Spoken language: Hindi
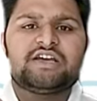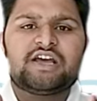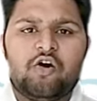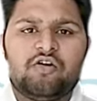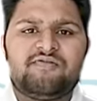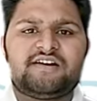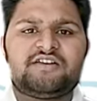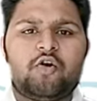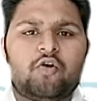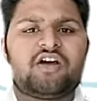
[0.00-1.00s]
या ऑल
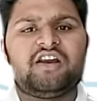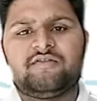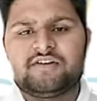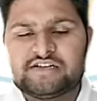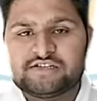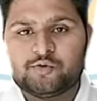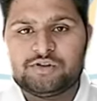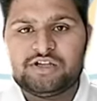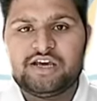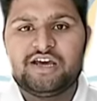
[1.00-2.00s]
फैक्ट्री ऑर्गन की वजह से
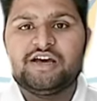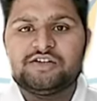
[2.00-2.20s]
होती है